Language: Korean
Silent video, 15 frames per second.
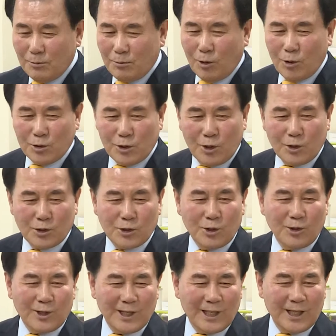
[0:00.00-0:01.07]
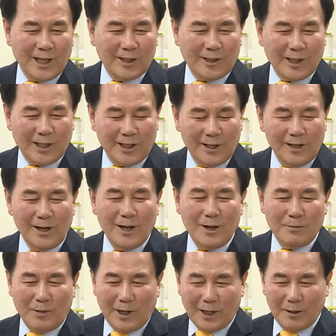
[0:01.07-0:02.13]
보성 초어린이가 되기를
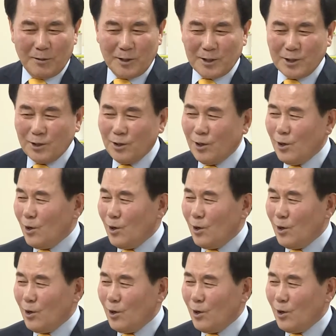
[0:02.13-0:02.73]
바라면서